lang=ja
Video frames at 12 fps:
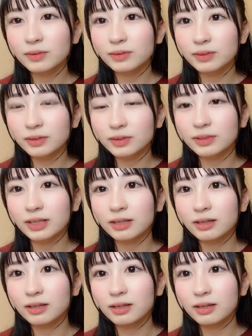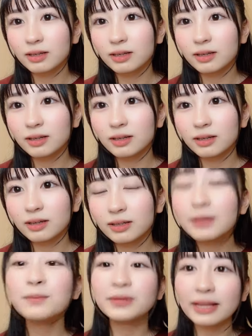本当に。
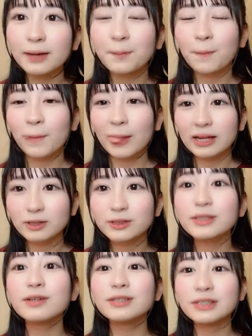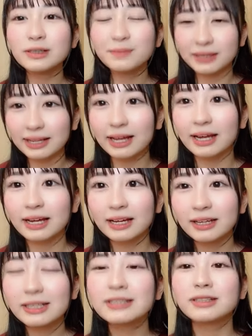でもね卒業するまで
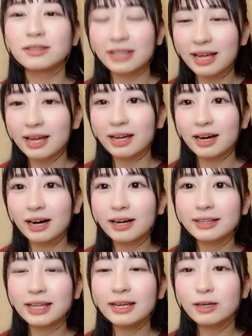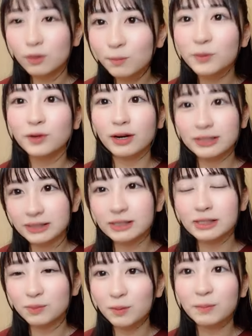テストで赤点1個も取らず
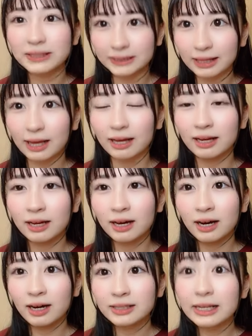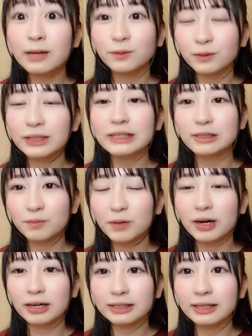に済みまして最後のテストも
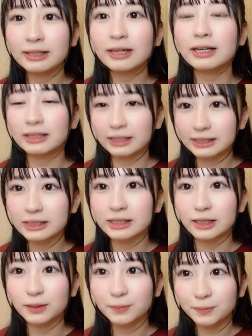赤点なかったし